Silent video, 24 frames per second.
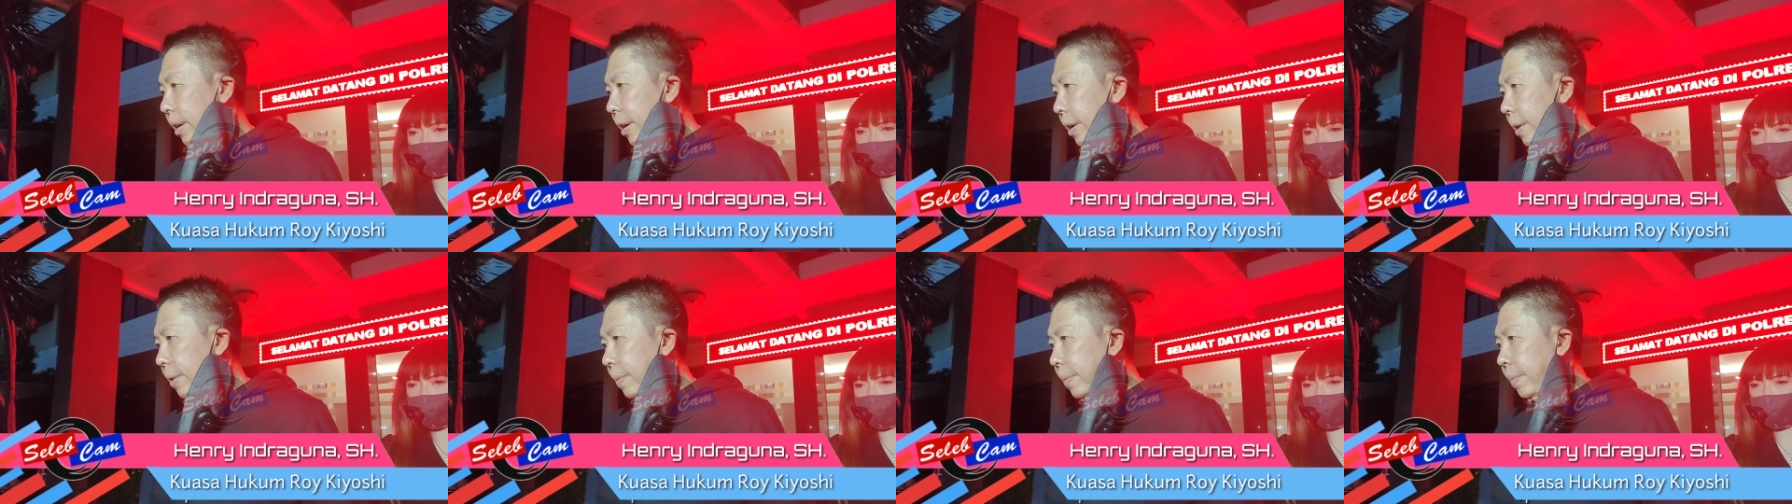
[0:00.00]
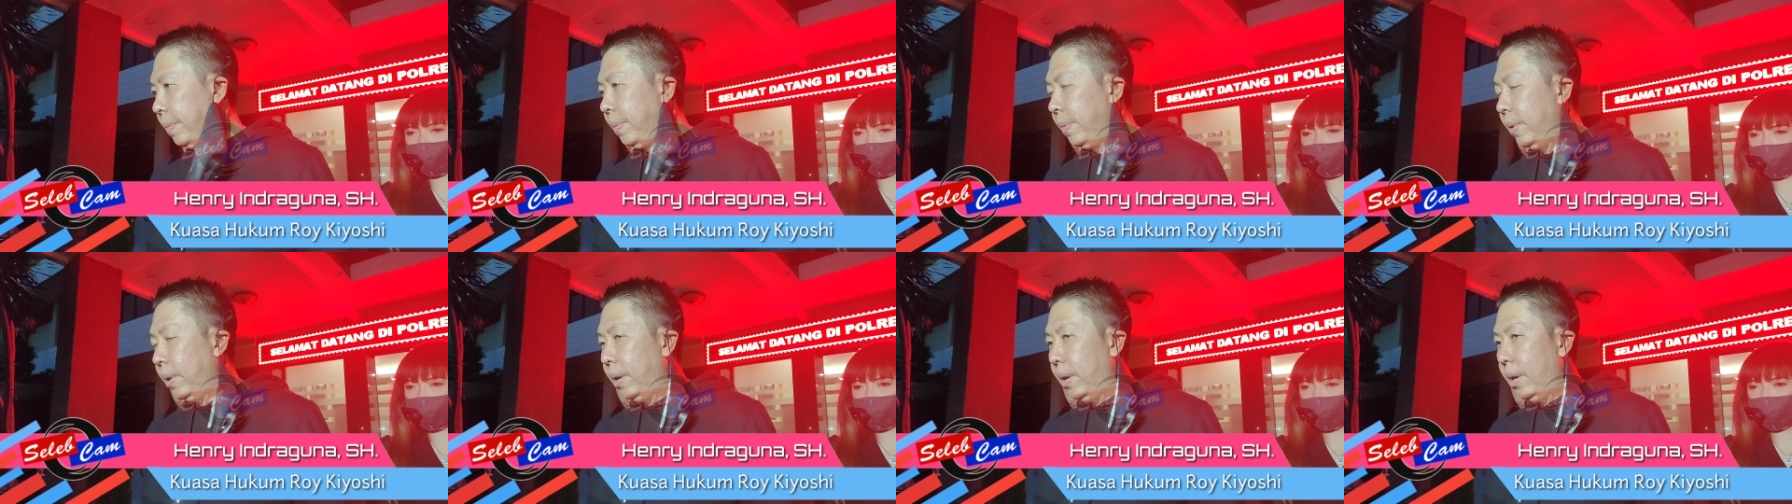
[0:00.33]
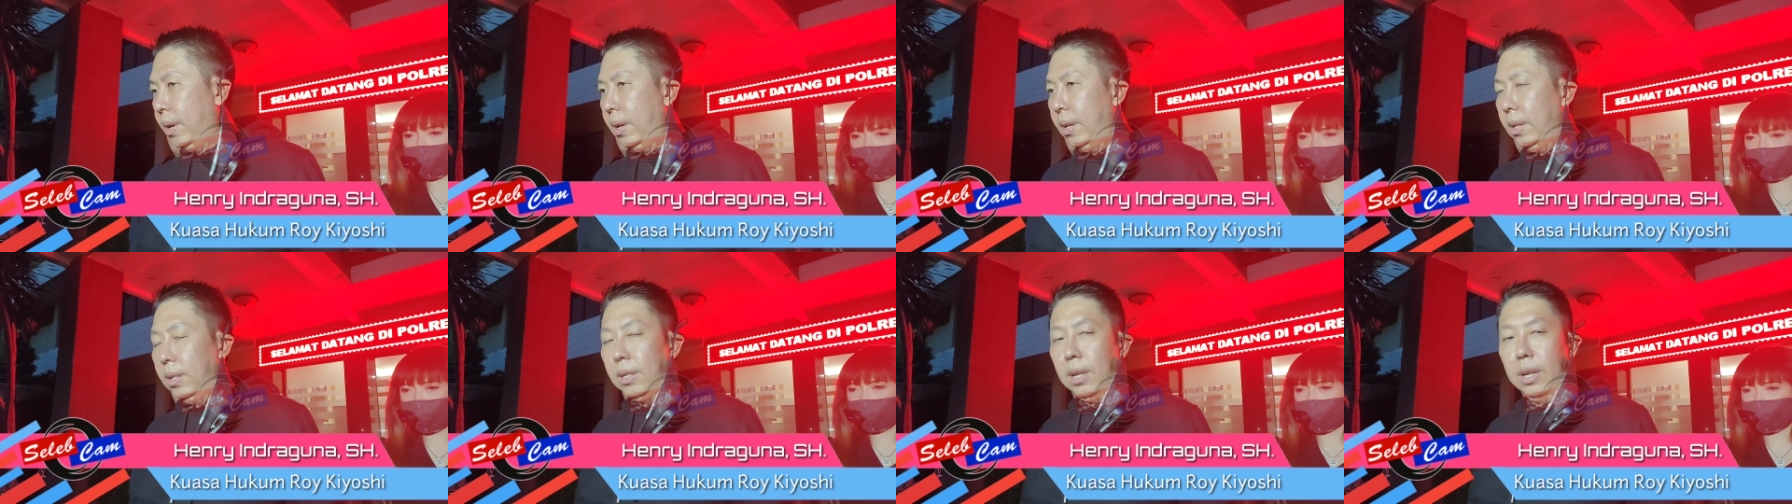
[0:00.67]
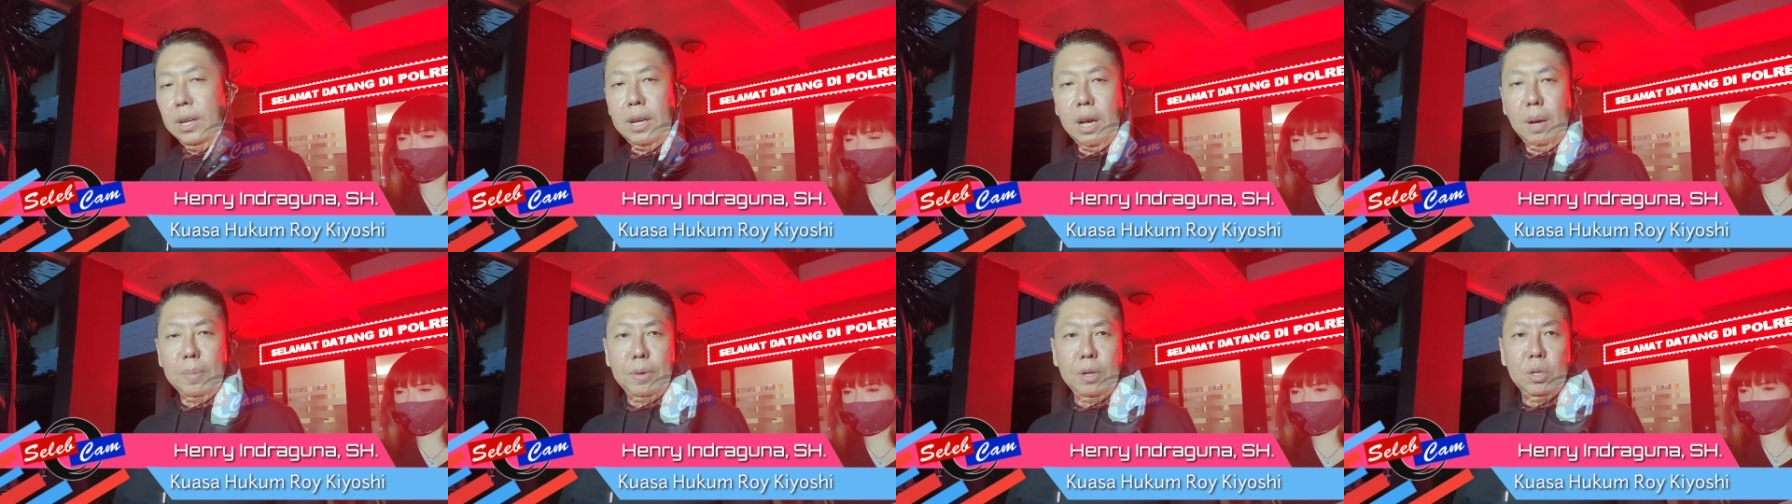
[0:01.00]
ya.
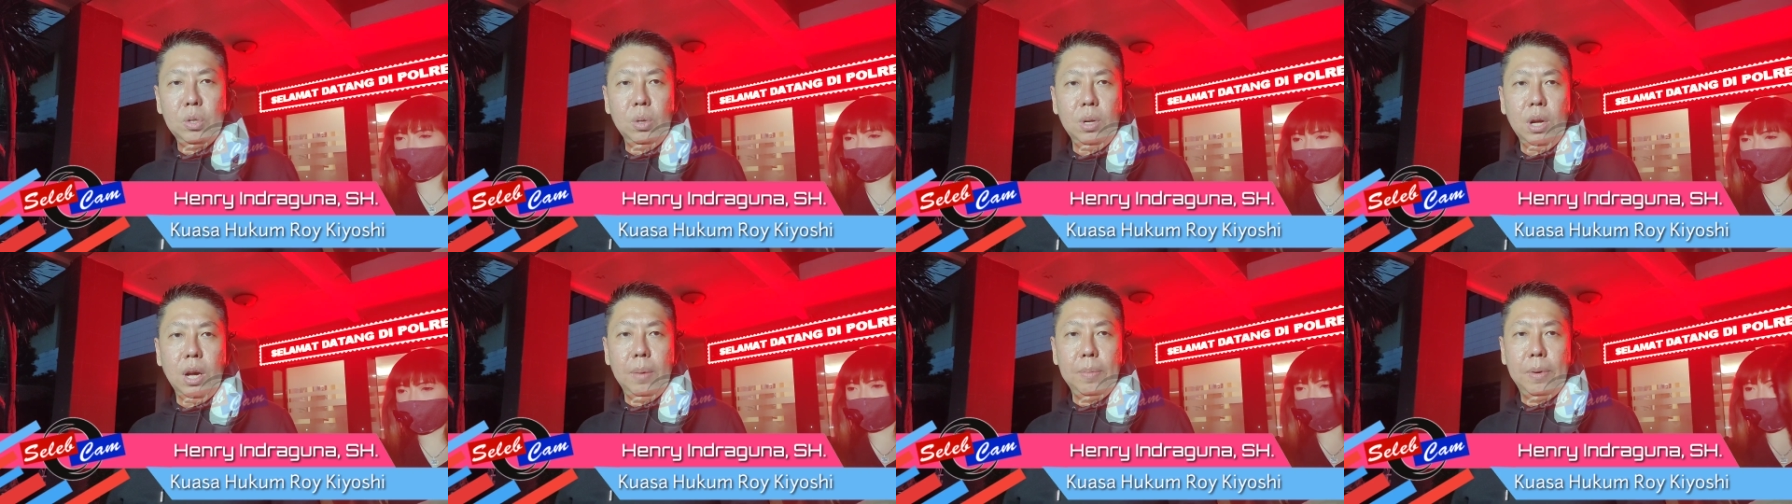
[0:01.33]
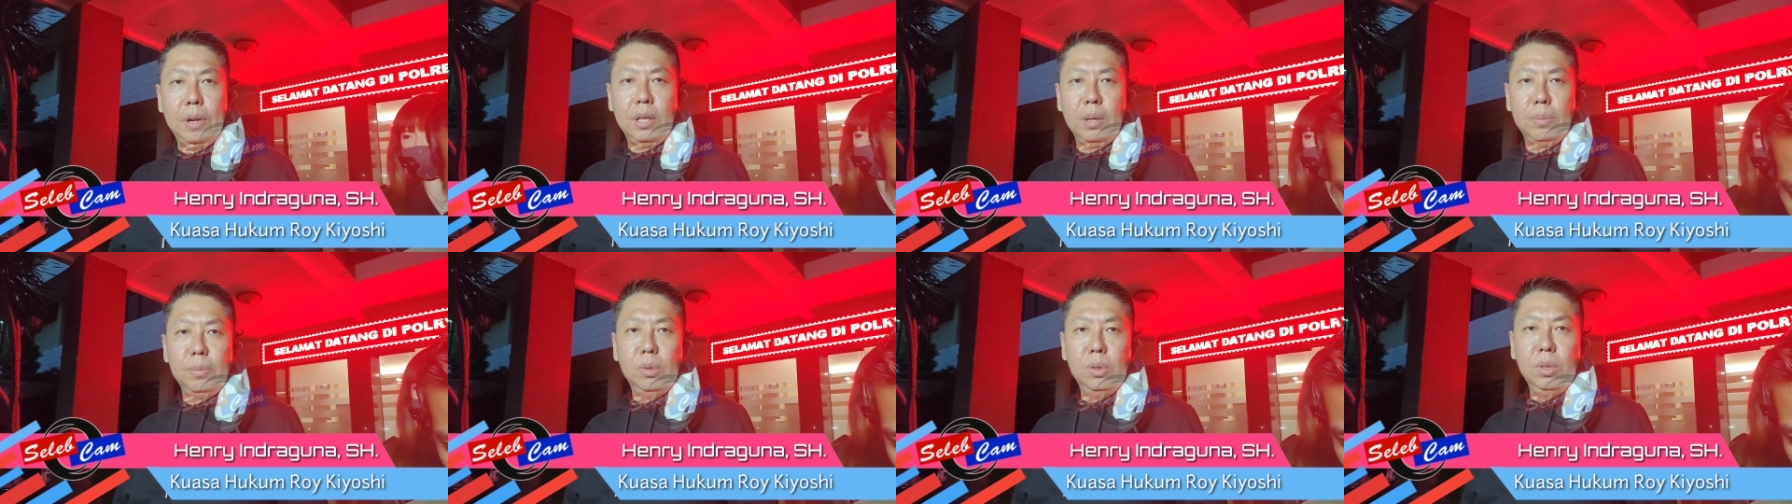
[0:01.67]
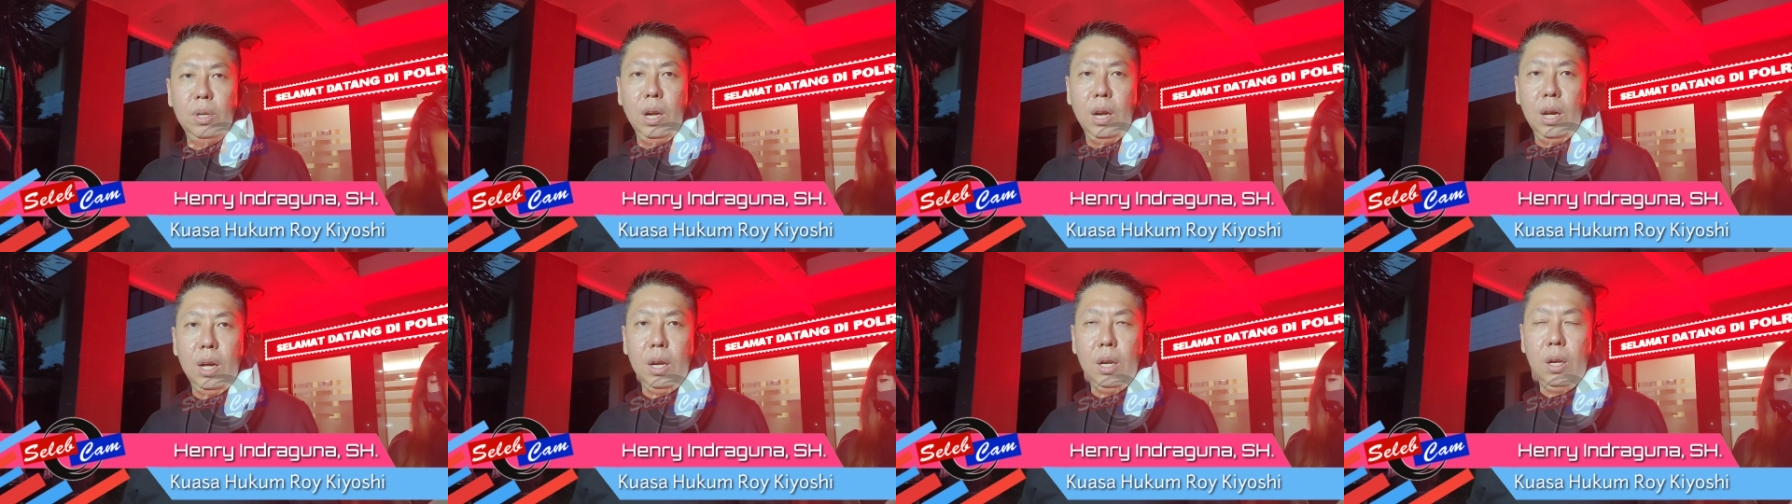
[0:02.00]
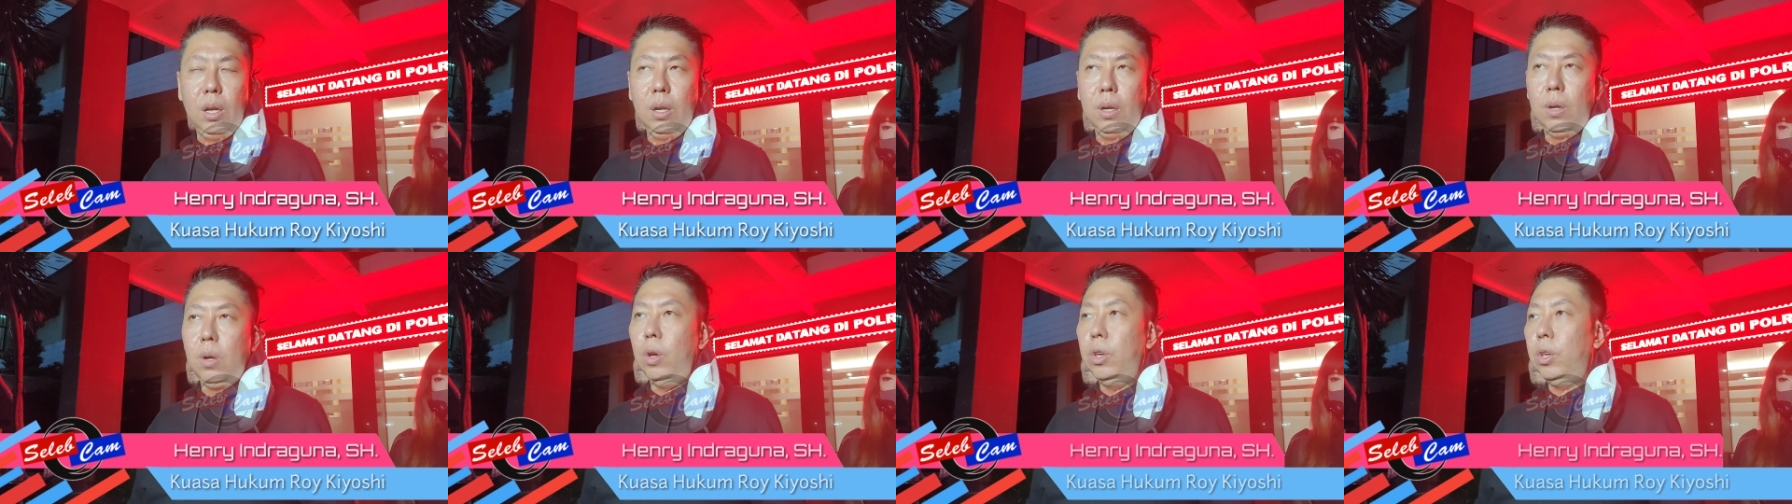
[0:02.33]
Jadi kami sudah bertemu dengan
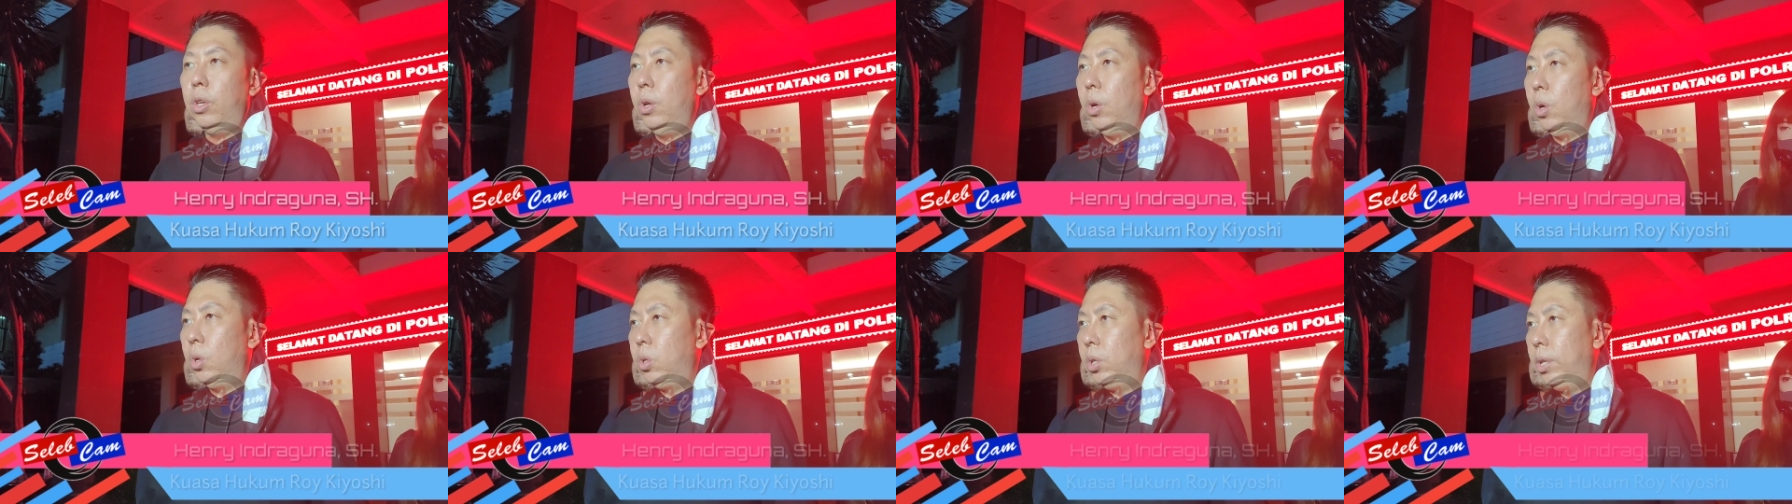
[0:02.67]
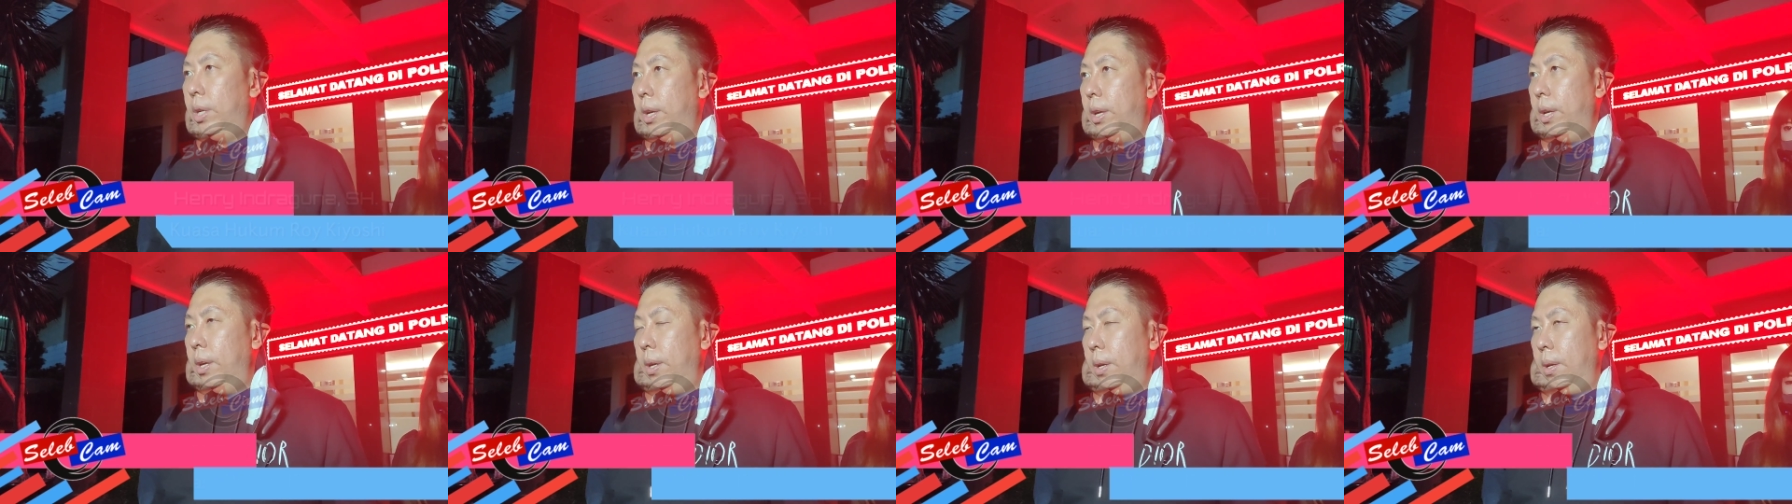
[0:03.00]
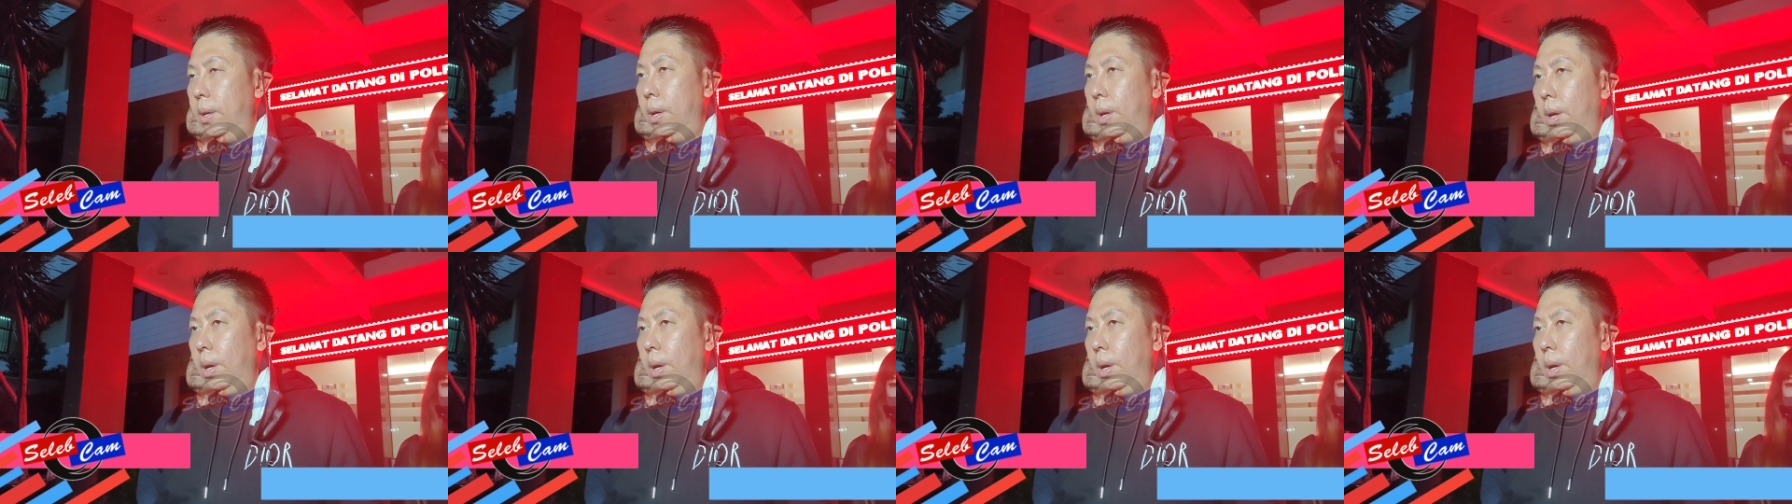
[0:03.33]
Roy Kiyoshi,